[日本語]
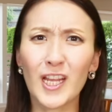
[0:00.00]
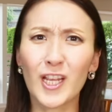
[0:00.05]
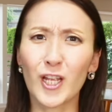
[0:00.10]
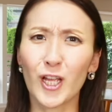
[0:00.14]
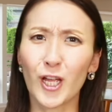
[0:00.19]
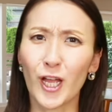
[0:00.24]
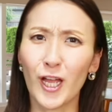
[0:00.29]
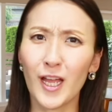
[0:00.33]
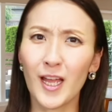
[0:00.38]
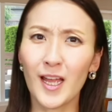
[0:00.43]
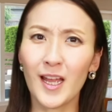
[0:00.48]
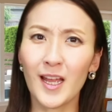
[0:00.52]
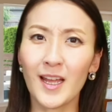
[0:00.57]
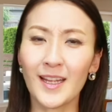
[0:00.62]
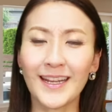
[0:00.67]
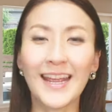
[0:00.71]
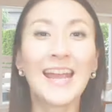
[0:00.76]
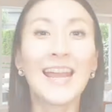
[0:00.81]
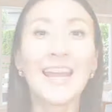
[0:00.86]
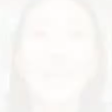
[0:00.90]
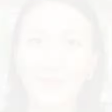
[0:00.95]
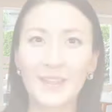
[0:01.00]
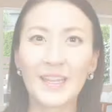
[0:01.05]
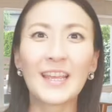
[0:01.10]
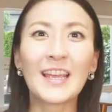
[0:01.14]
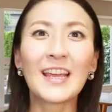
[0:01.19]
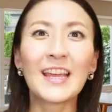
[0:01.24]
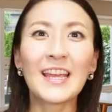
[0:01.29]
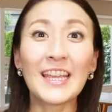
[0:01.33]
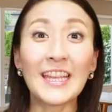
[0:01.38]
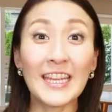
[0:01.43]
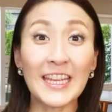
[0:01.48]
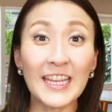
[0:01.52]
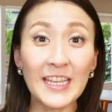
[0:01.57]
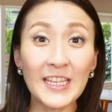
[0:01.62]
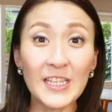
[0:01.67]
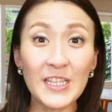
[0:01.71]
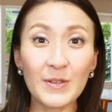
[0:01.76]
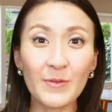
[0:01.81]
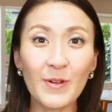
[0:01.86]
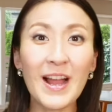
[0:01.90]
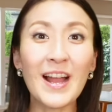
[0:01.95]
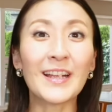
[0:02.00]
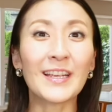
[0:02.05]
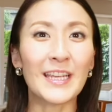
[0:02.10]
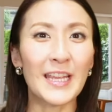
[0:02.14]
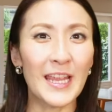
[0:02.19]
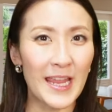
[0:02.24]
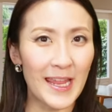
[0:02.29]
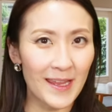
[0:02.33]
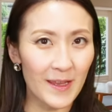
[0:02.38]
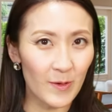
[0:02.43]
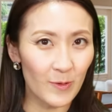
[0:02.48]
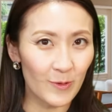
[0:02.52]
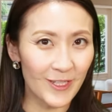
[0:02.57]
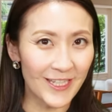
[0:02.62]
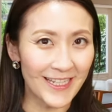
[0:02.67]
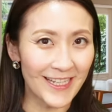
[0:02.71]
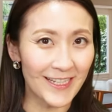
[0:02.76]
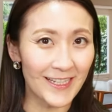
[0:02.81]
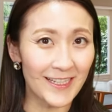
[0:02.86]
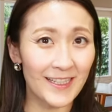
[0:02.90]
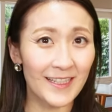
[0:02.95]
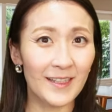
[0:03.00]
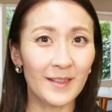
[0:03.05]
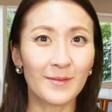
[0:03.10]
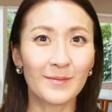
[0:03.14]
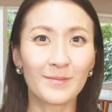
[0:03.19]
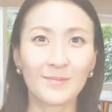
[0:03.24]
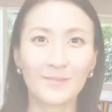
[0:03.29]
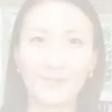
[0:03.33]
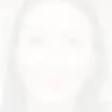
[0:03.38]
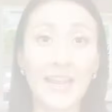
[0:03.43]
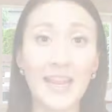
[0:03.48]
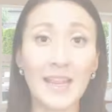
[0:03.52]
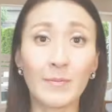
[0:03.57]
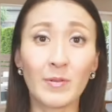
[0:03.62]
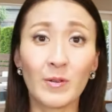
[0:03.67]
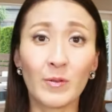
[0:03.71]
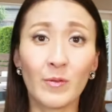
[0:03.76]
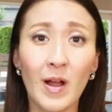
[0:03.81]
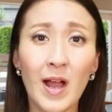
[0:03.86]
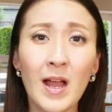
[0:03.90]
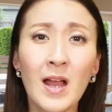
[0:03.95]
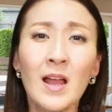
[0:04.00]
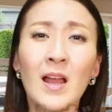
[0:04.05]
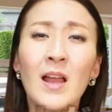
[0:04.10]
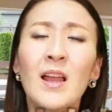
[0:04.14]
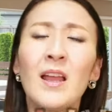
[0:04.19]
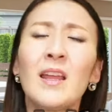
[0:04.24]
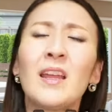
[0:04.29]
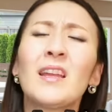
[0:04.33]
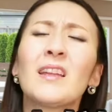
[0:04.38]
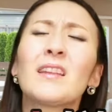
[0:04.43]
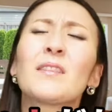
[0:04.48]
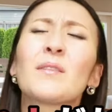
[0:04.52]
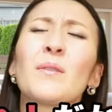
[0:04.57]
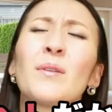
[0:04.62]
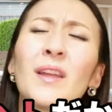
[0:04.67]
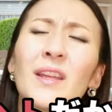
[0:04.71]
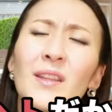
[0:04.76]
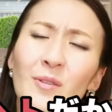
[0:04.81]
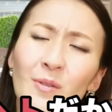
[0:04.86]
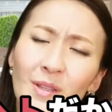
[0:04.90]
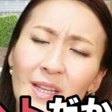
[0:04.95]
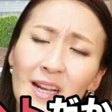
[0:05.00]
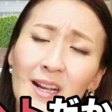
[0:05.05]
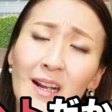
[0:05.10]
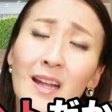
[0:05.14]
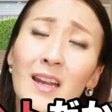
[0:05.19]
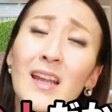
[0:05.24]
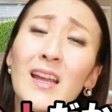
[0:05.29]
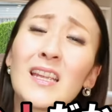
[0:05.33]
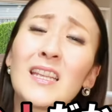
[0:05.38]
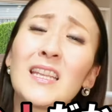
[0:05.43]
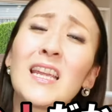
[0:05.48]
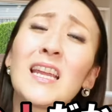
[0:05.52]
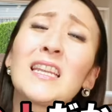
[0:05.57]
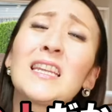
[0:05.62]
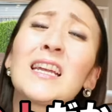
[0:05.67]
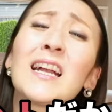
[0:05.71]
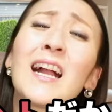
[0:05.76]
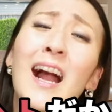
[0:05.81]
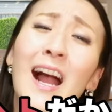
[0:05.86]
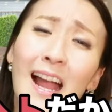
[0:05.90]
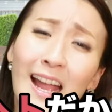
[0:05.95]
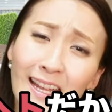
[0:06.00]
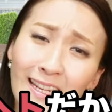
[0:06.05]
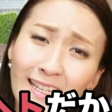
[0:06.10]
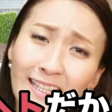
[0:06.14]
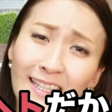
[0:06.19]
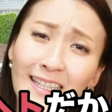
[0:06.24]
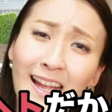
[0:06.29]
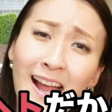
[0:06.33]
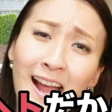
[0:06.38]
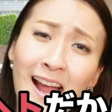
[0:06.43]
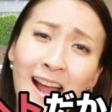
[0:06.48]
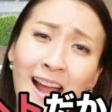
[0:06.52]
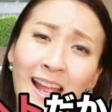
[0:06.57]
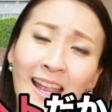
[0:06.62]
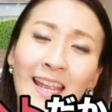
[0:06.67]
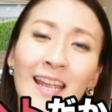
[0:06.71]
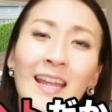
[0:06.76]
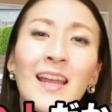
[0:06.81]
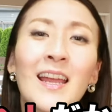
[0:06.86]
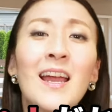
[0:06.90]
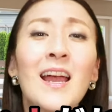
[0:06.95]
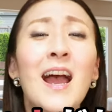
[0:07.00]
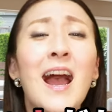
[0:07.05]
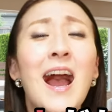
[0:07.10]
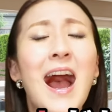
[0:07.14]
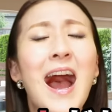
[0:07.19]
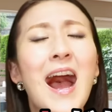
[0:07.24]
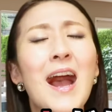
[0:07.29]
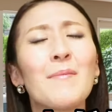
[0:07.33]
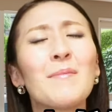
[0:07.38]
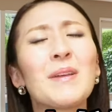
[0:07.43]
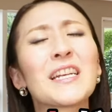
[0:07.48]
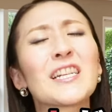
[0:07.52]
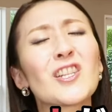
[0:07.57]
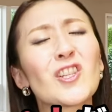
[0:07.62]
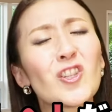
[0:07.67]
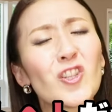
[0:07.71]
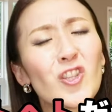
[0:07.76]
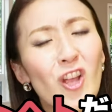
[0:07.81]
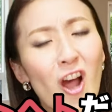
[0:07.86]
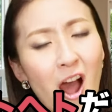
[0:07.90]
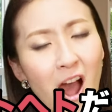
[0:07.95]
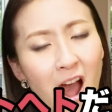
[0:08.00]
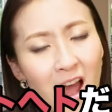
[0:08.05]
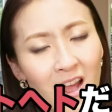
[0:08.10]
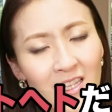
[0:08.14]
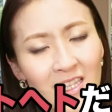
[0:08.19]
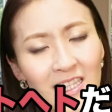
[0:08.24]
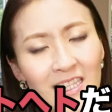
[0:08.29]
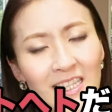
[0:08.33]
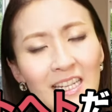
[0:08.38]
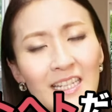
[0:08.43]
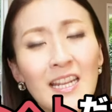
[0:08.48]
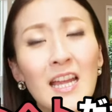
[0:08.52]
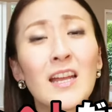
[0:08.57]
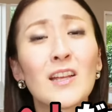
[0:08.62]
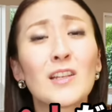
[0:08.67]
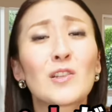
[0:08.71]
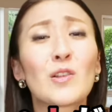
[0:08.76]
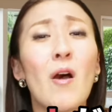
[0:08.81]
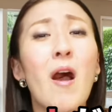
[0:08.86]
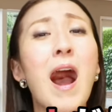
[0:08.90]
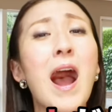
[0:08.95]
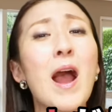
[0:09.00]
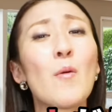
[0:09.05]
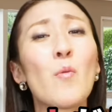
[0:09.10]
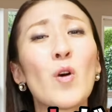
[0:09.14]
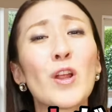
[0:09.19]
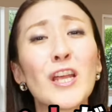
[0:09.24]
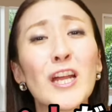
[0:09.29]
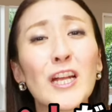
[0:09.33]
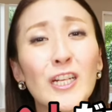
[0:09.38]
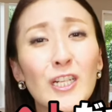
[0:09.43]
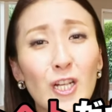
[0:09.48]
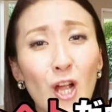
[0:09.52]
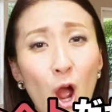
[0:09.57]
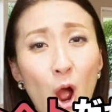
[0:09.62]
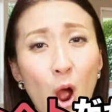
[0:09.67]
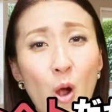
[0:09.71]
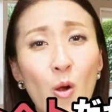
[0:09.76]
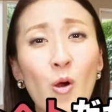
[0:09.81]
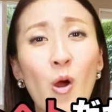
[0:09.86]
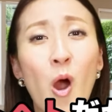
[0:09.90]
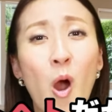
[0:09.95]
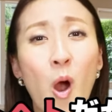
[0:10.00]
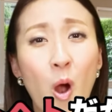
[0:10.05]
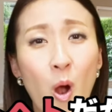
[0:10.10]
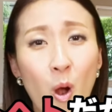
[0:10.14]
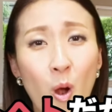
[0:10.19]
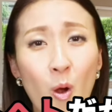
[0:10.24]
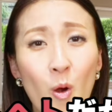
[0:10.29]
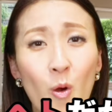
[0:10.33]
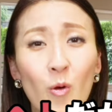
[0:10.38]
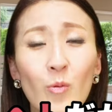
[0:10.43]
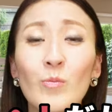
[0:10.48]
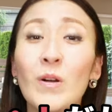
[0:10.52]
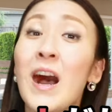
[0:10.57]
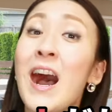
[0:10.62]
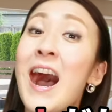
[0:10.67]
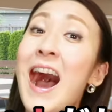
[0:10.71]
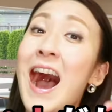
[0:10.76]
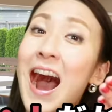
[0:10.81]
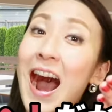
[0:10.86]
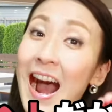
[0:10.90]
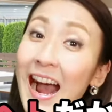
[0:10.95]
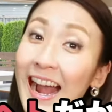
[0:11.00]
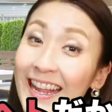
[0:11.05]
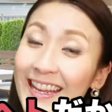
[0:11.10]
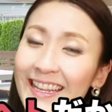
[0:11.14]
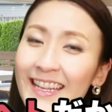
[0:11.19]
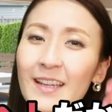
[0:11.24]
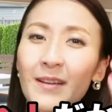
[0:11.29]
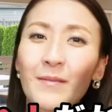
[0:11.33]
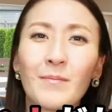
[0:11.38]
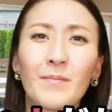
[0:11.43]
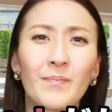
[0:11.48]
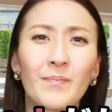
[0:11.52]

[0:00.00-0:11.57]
very good 品詞は形容詞です。例文は、ヘトヘトだから家に帰りたい。I'm exhausted, so I wanna go home. はい。